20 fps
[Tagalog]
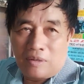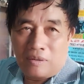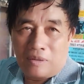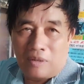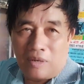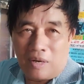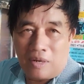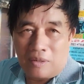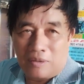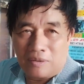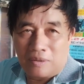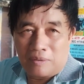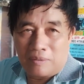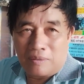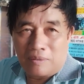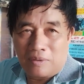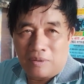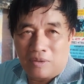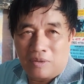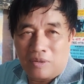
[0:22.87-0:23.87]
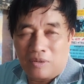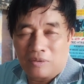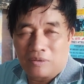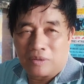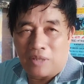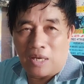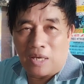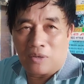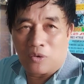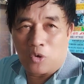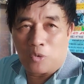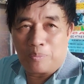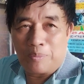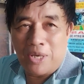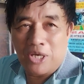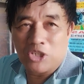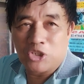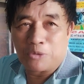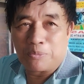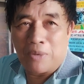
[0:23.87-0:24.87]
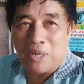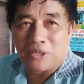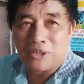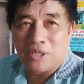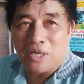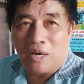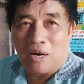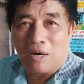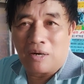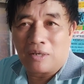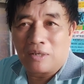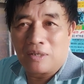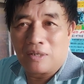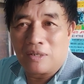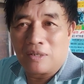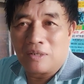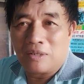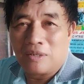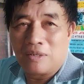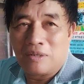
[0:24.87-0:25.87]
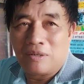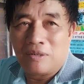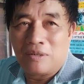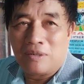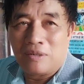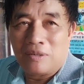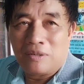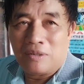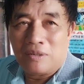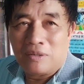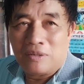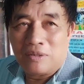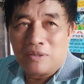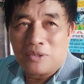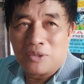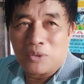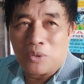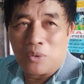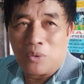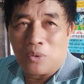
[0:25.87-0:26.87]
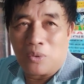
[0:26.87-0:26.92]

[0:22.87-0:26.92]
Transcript: ng Tyron Mix Martial Art. So